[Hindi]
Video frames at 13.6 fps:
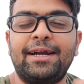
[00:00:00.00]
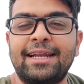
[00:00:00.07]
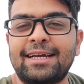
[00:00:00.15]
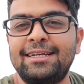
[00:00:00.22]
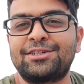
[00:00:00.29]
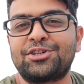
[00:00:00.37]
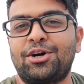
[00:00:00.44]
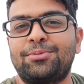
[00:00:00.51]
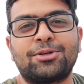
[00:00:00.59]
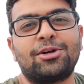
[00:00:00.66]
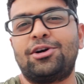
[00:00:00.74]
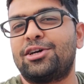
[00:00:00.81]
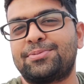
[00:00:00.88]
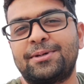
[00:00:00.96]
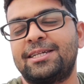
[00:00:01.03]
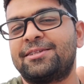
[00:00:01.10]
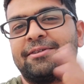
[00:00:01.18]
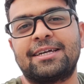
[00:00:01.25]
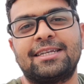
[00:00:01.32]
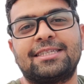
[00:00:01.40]
ओनली मेडिकल शॉप्स और
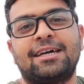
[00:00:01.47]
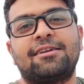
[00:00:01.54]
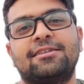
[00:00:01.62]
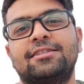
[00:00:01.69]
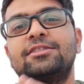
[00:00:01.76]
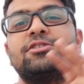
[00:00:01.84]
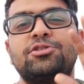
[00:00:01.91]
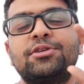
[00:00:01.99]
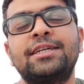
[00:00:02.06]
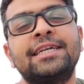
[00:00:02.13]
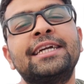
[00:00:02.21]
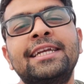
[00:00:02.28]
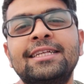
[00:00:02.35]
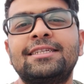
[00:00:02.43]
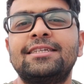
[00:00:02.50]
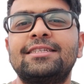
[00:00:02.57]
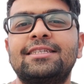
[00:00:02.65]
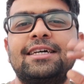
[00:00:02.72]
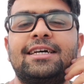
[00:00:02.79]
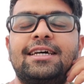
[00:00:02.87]
हॉस्पिटल्स वगैरह चालू रहने जो
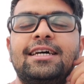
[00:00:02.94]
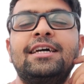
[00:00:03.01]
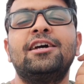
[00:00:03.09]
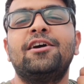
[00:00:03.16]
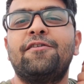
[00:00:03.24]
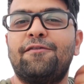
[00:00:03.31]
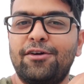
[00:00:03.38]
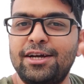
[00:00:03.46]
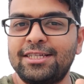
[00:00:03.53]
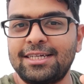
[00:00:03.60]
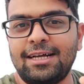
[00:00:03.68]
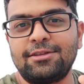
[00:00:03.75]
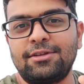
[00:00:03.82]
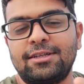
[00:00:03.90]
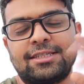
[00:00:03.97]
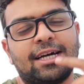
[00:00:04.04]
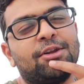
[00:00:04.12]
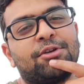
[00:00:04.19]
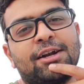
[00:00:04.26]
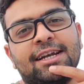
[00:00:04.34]
नीडी चीज़ें हैं वही
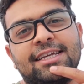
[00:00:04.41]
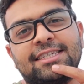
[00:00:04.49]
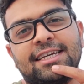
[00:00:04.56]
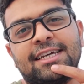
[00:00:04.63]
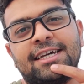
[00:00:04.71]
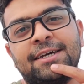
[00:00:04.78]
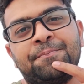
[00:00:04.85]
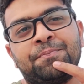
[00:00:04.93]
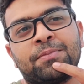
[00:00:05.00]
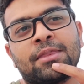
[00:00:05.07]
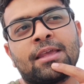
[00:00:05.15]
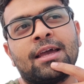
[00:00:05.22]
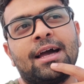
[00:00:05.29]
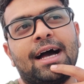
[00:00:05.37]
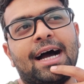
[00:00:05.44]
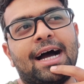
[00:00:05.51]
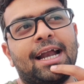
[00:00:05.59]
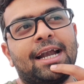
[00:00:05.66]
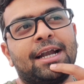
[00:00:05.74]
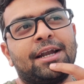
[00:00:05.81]
चाल चालू रहने चाहिए
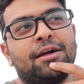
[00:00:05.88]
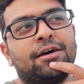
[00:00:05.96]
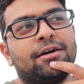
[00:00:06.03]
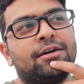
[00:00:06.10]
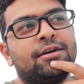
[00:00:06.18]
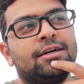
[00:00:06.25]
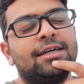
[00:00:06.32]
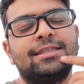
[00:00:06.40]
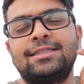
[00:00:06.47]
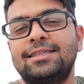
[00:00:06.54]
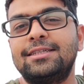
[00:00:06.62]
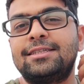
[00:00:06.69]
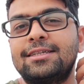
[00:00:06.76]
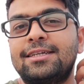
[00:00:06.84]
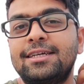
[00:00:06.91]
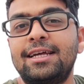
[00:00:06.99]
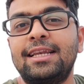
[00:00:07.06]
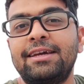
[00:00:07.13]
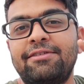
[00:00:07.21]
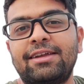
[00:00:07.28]
एंड इट्स
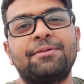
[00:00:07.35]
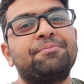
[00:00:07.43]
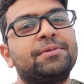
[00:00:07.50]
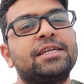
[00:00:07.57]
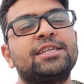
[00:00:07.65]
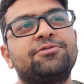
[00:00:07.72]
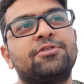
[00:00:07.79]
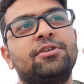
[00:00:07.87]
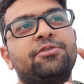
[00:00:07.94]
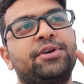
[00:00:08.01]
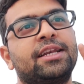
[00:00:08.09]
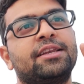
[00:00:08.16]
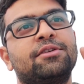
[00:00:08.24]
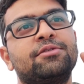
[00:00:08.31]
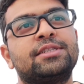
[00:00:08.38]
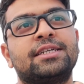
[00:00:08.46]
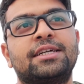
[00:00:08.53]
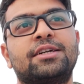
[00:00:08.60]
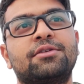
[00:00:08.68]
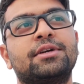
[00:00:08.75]
इट्स रियली वेरी पीसफुल वैन
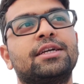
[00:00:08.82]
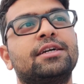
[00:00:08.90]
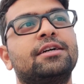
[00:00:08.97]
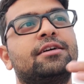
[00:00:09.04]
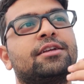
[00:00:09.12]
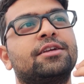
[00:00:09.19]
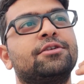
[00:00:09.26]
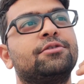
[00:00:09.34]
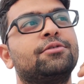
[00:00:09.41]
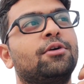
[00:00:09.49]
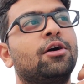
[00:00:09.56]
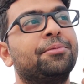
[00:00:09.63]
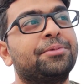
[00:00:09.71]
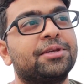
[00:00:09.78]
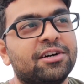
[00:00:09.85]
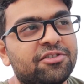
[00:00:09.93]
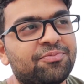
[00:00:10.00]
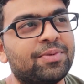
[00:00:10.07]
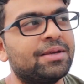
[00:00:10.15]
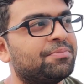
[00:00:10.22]
यू सेट ओ हियर यू
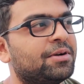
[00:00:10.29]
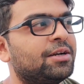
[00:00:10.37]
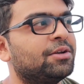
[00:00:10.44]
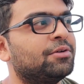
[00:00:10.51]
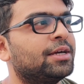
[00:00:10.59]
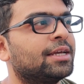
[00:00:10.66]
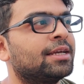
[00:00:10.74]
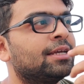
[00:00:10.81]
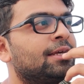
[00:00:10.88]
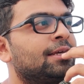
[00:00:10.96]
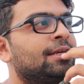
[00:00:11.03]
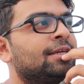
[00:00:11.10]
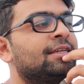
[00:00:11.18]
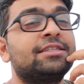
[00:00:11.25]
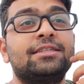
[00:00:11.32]
ऑब्जर्व पीपल डूइंग